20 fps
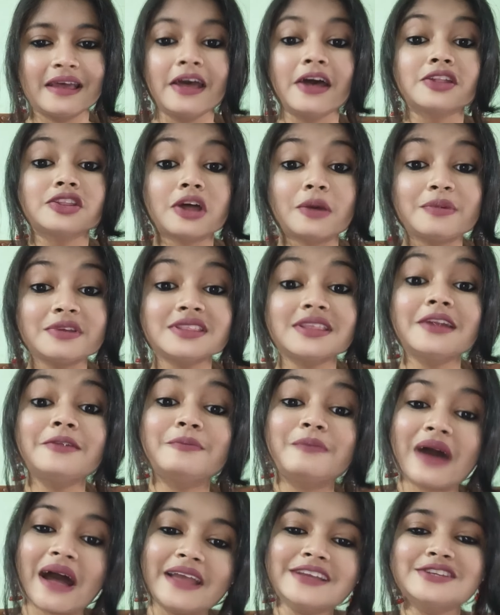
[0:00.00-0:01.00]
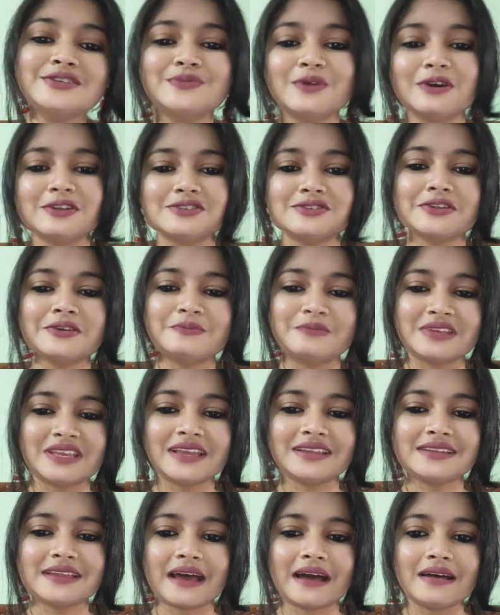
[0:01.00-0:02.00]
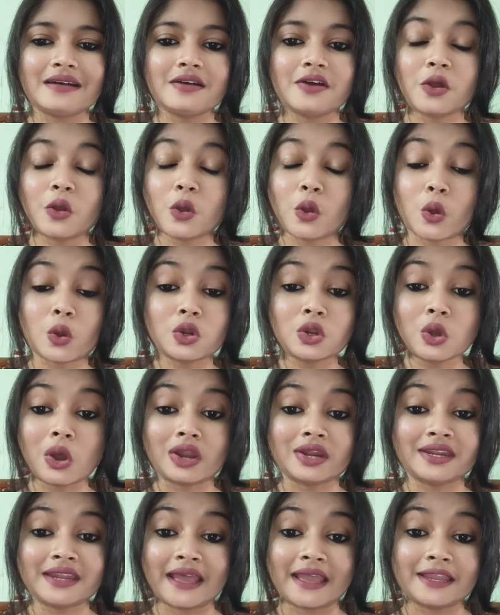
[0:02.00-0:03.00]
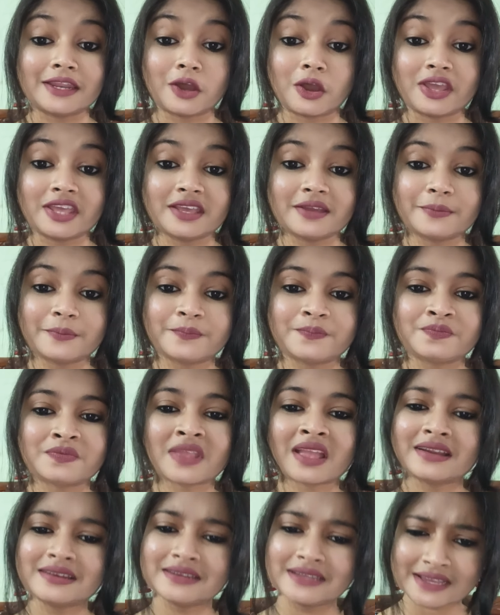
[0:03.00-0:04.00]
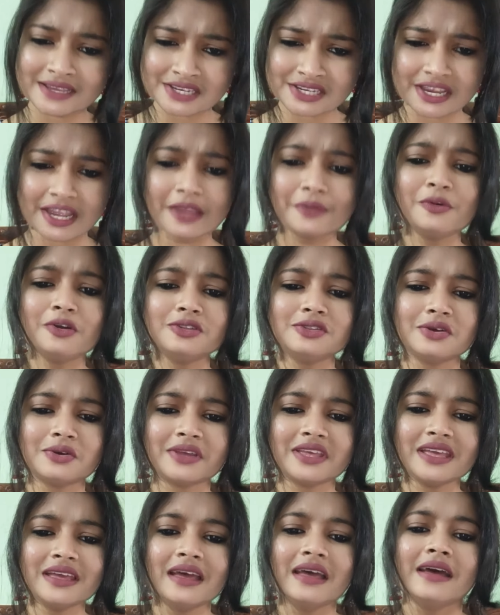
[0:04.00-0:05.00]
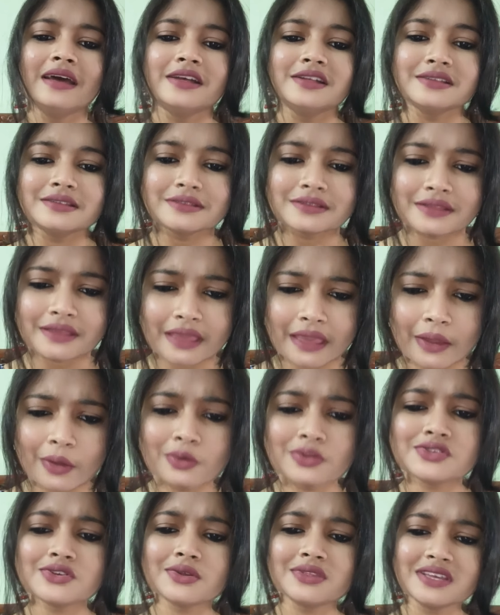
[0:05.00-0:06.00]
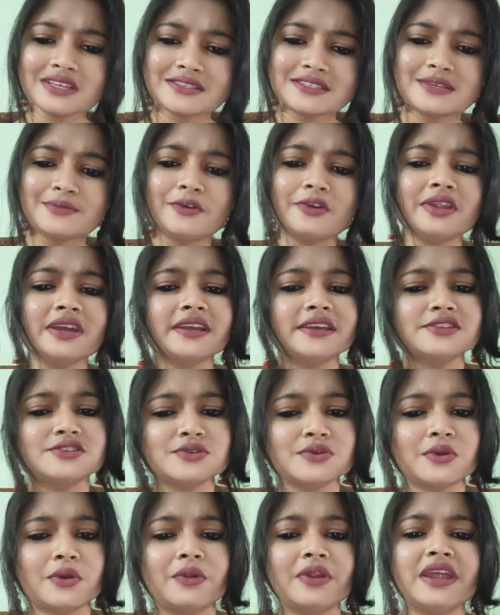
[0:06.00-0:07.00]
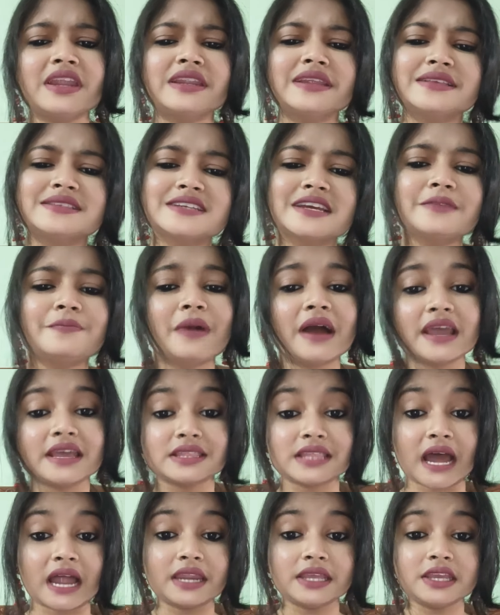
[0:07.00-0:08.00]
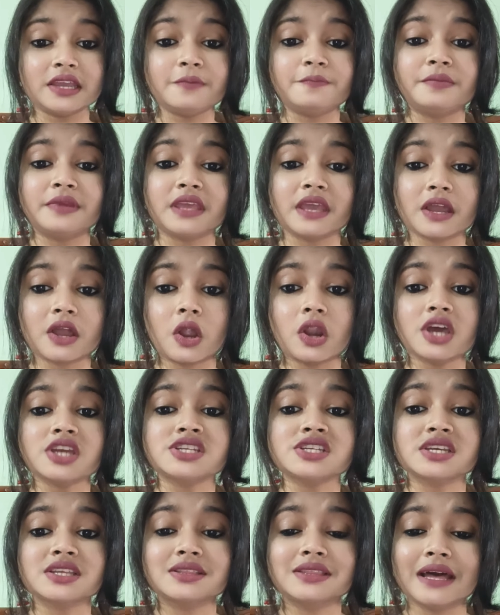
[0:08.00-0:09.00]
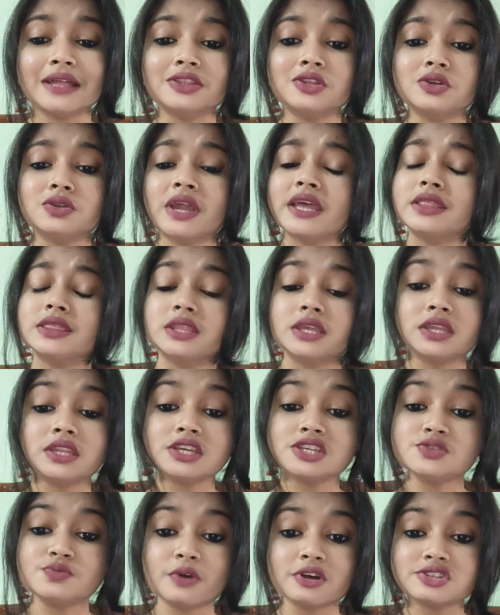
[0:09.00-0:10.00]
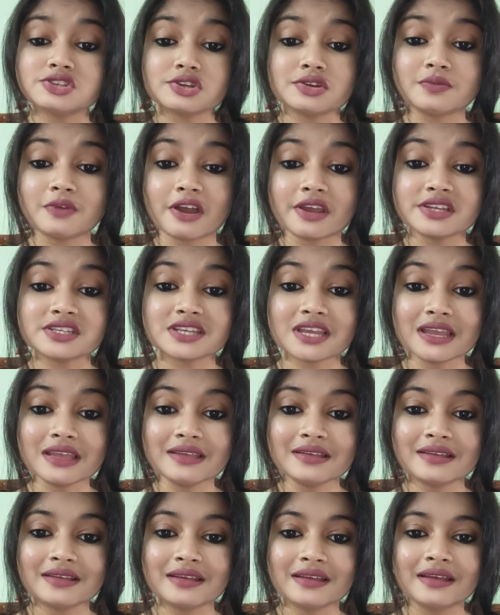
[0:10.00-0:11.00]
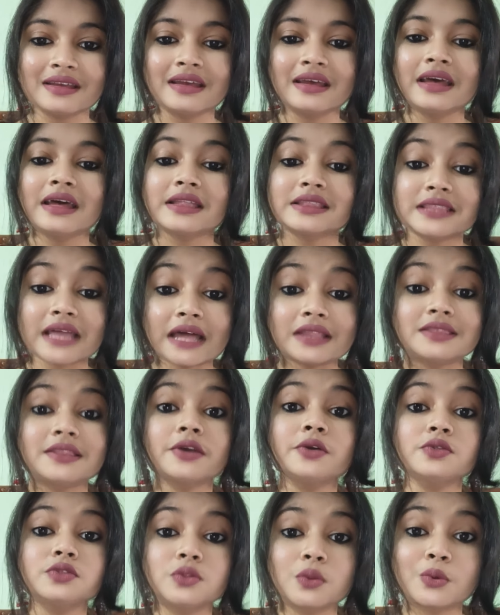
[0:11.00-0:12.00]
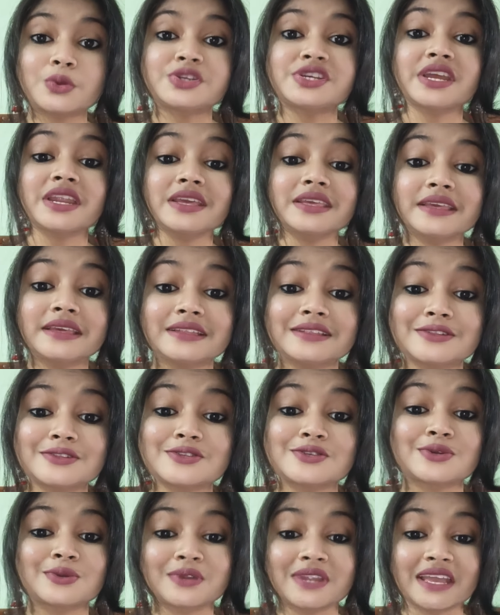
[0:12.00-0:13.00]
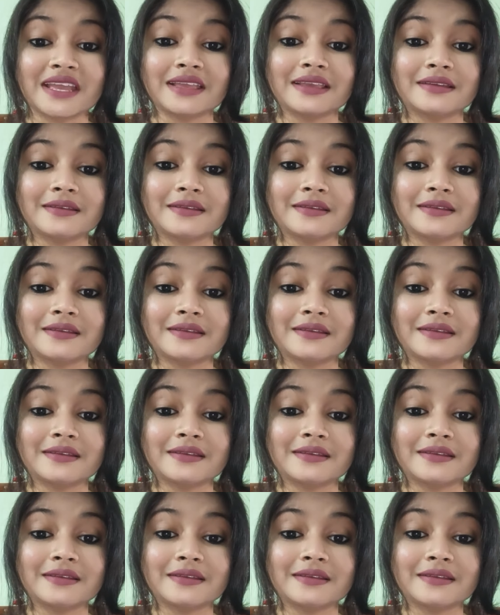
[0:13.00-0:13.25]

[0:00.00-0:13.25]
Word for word: তবে তার বাইশ বছরে বিয়েটা কোনো অন্যায় নয় ঠিক সেই মতোই কেউ যদি জীবনে কিছু করে নিজের পায়ে দাঁড়িয়ে বিয়ে করার সিদ্ধান্ত নেয় তিরিশ বছর বয়সে তাতেও দোষের কিচ্ছু নেই